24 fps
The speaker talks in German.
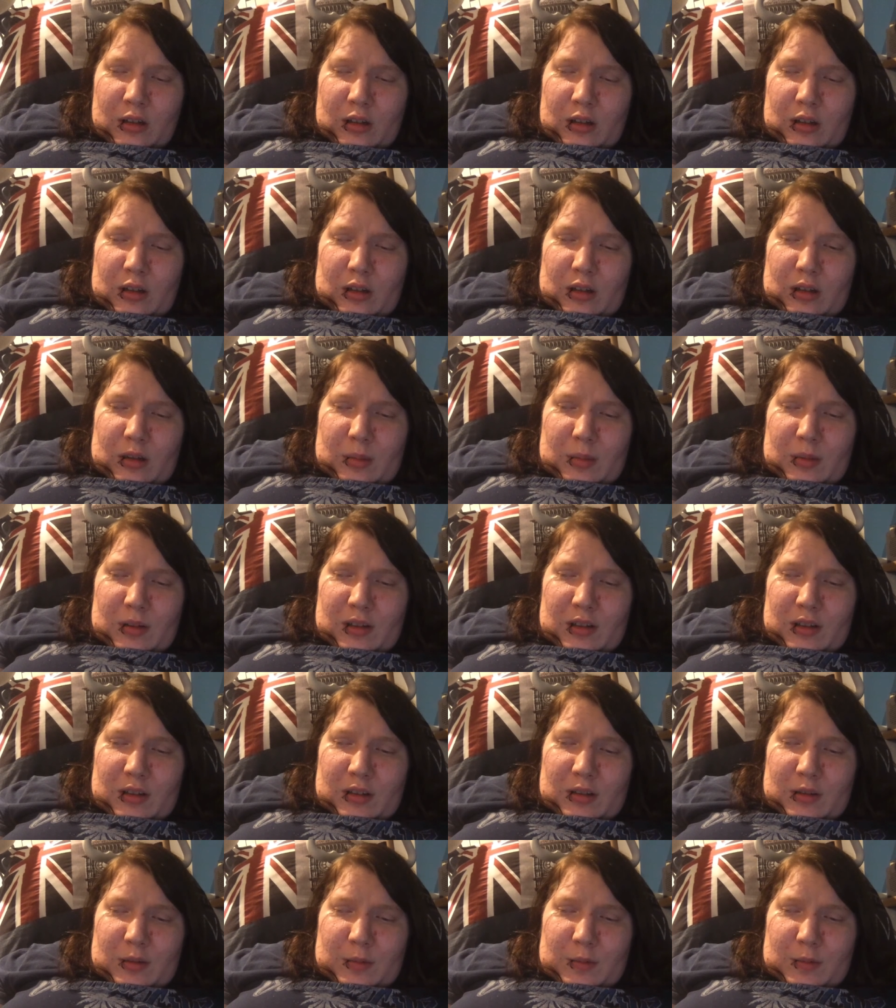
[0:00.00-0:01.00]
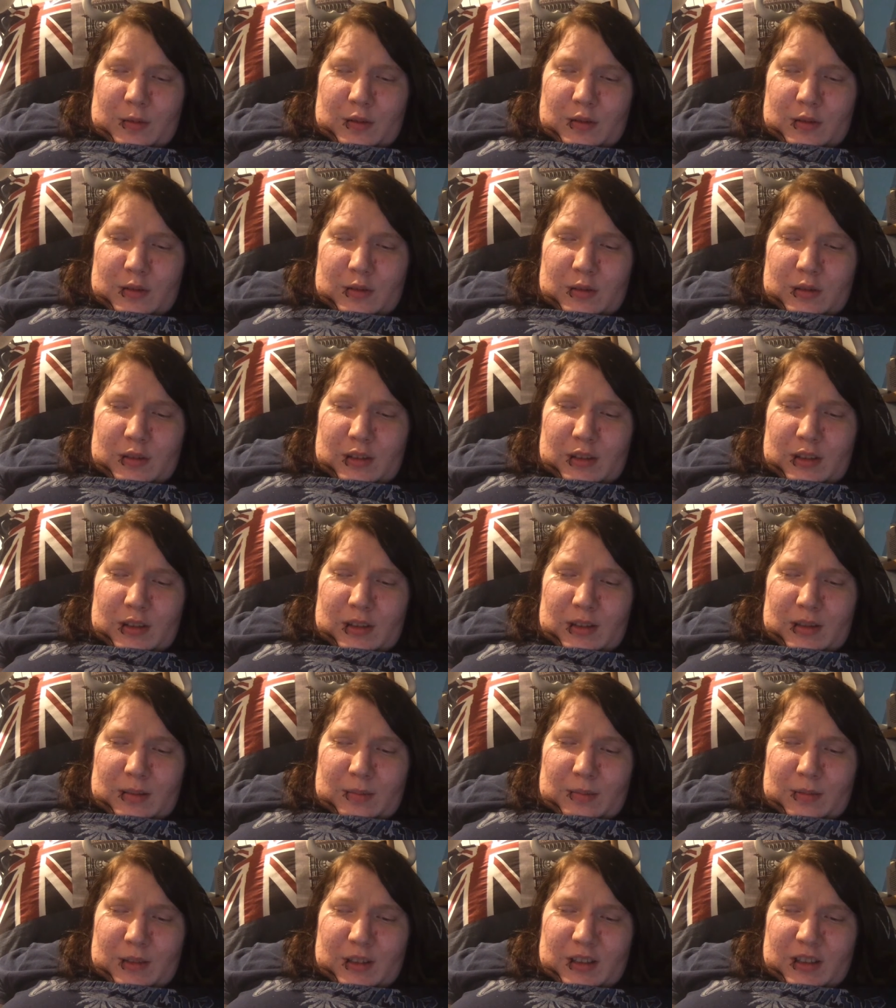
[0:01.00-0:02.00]
Aber es funktioniert
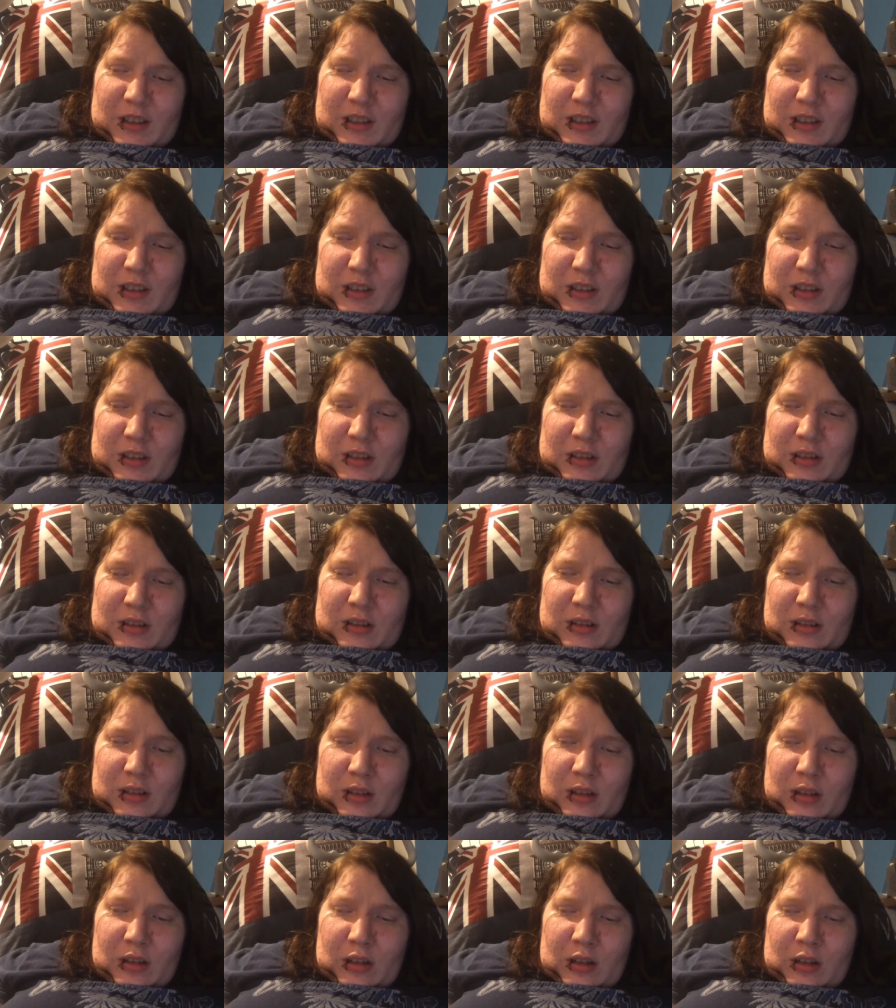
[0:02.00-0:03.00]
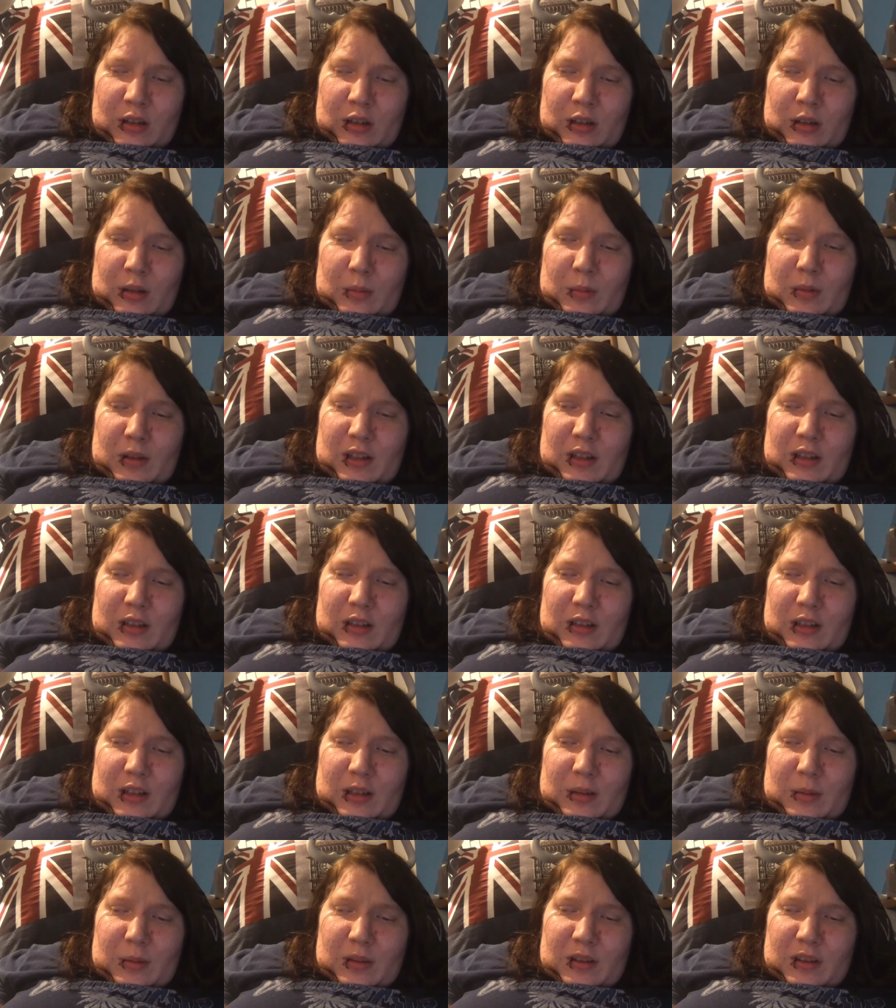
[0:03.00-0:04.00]
einfach nicht weil sie
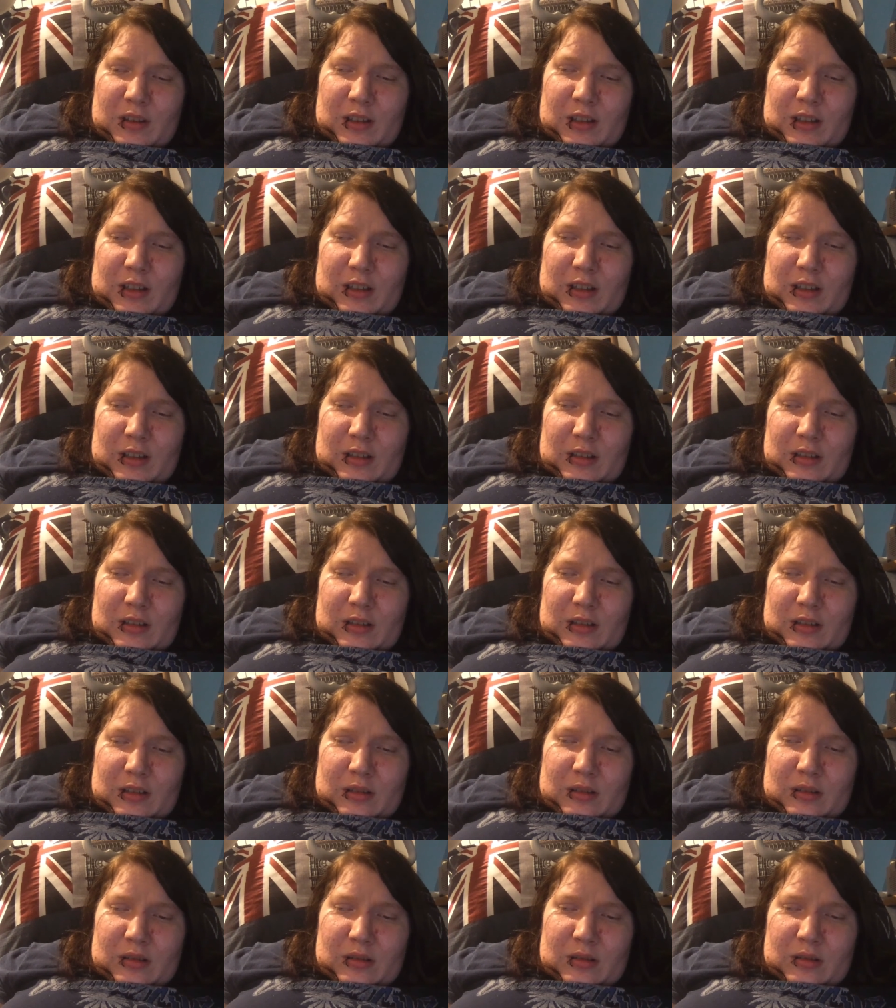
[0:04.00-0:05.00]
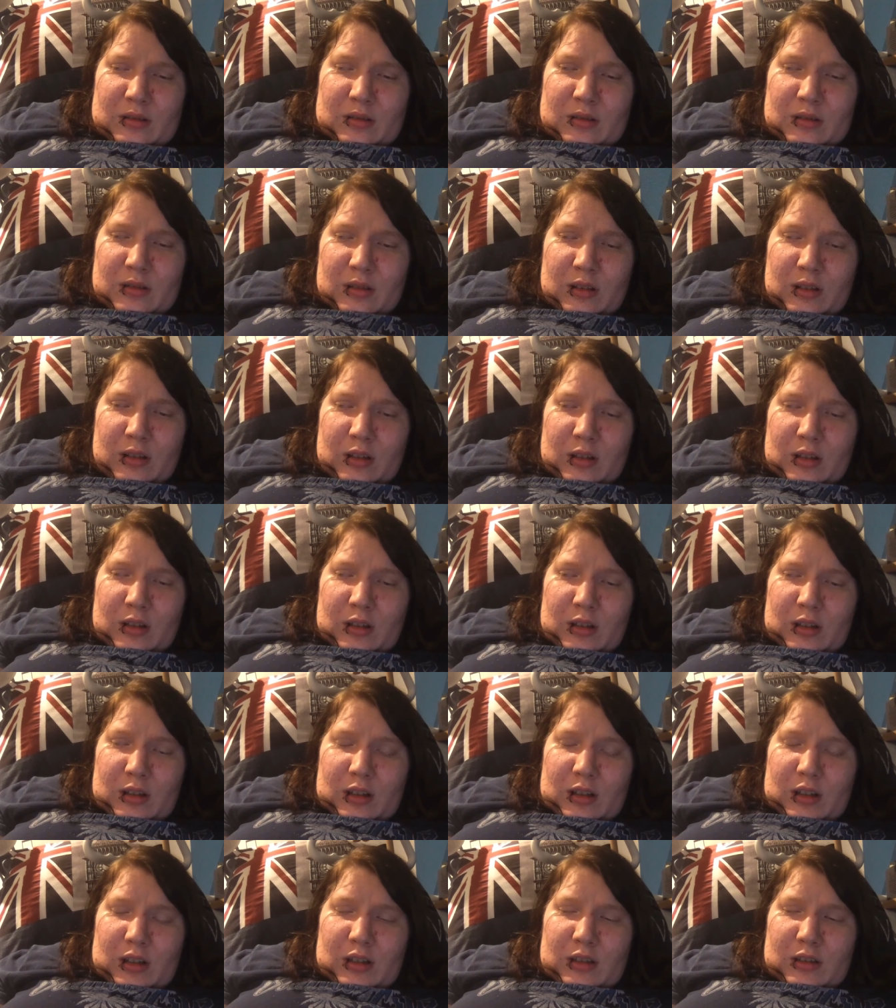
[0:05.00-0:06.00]
etwas älter ist
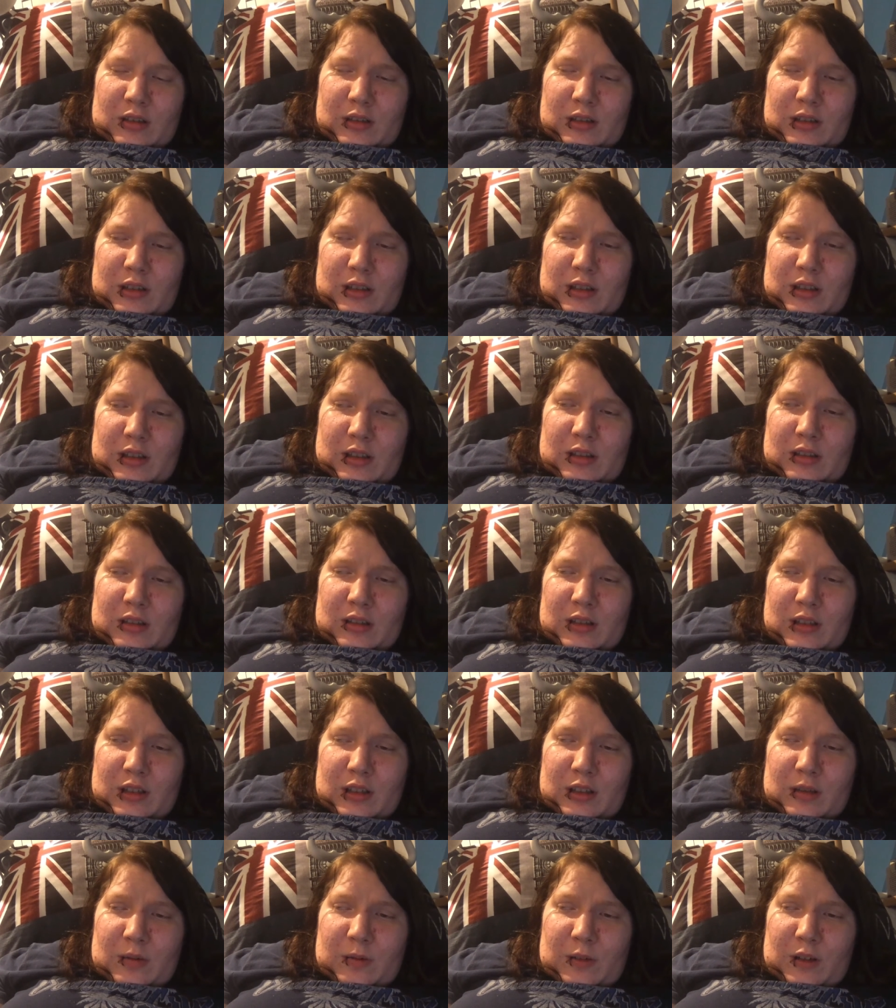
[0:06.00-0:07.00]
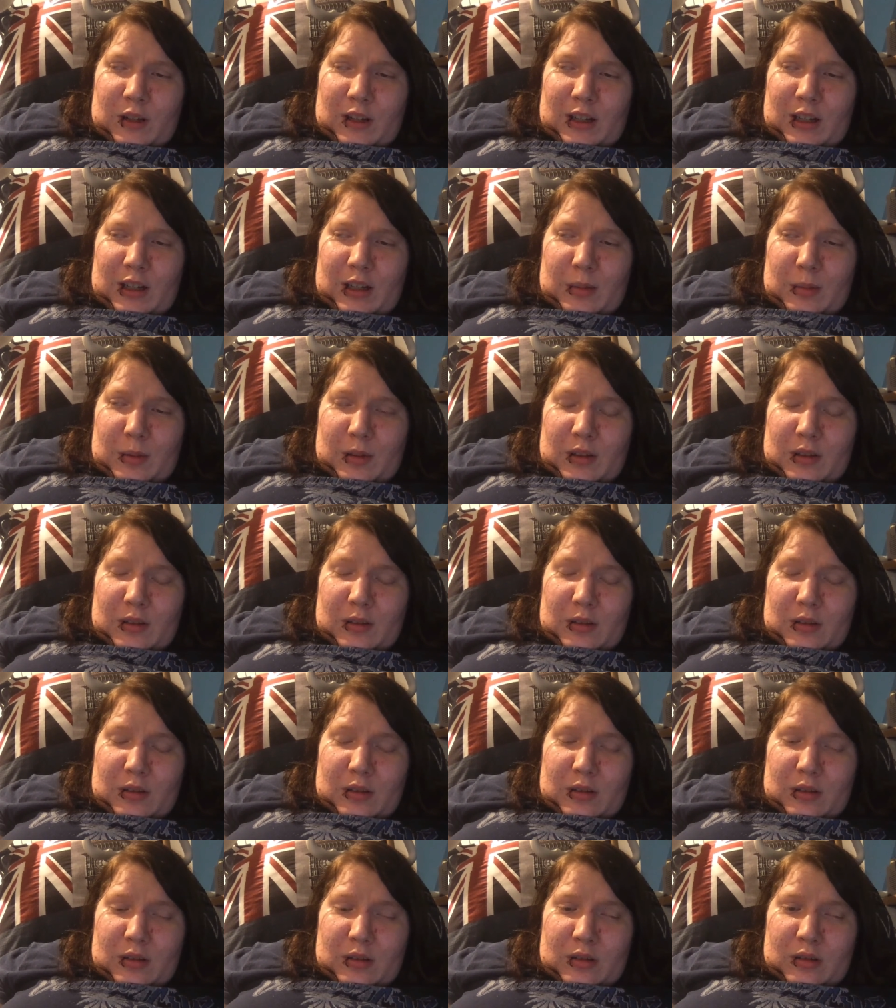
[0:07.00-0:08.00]
als ich. Nicht viel, aber
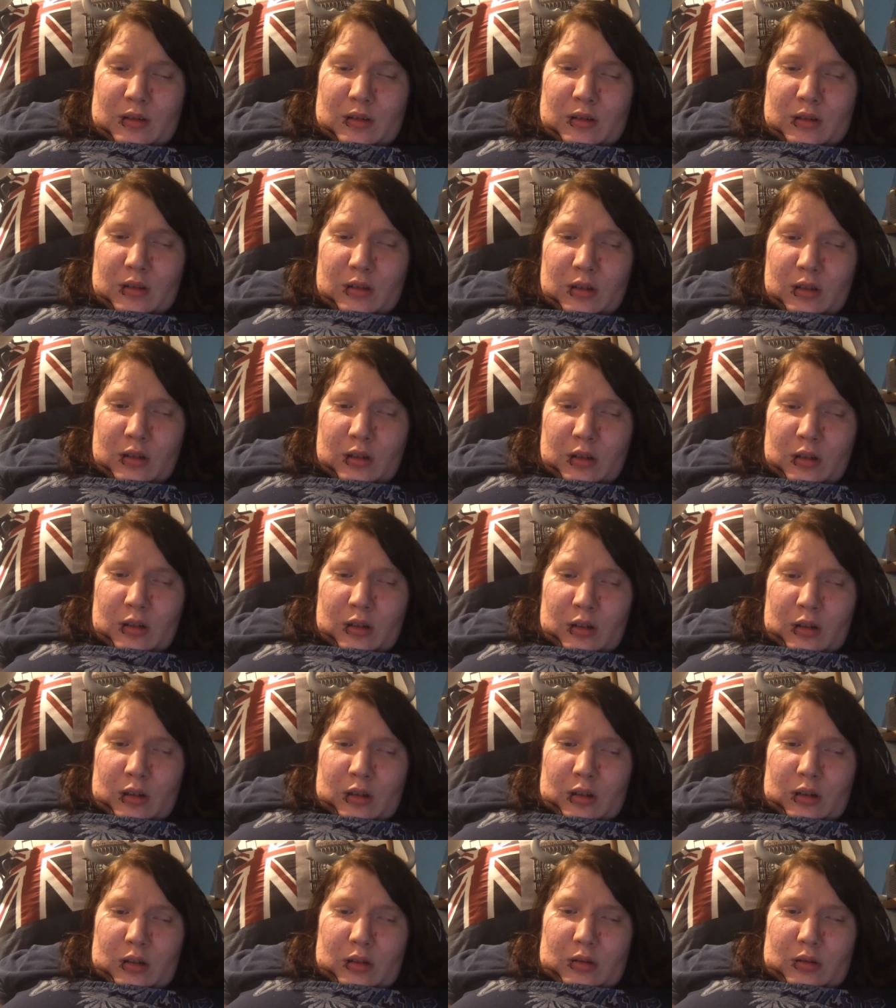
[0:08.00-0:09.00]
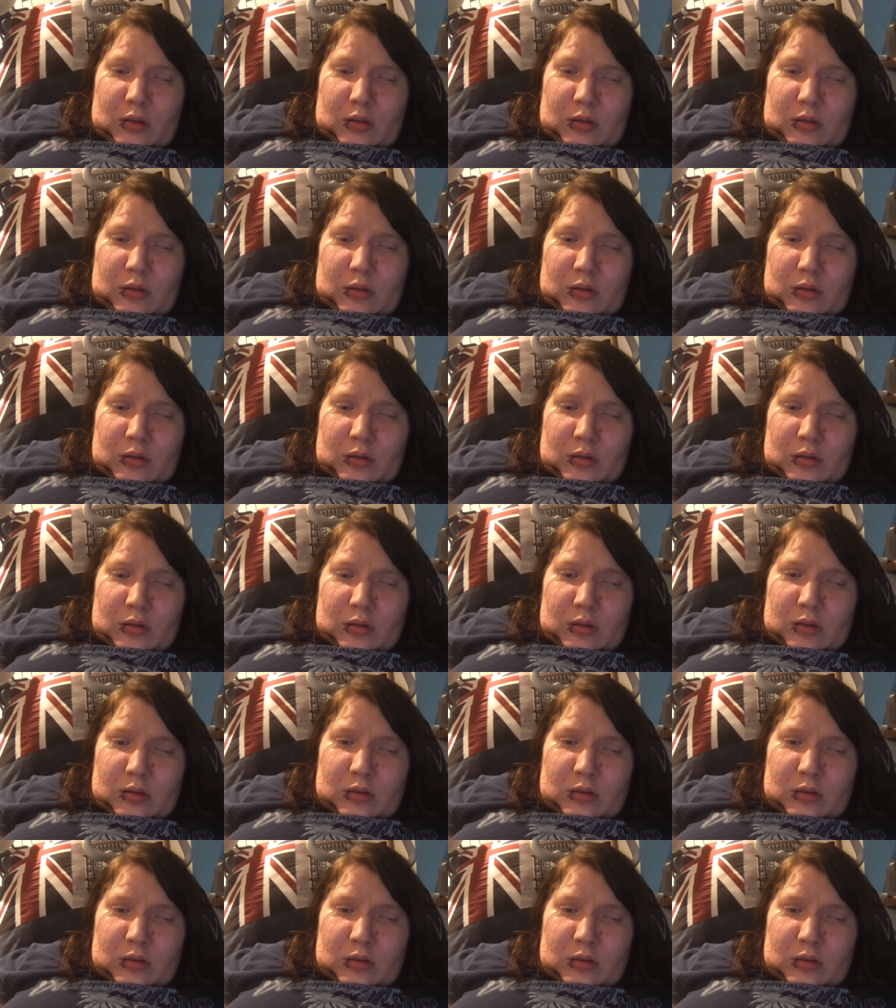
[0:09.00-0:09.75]
doch. Und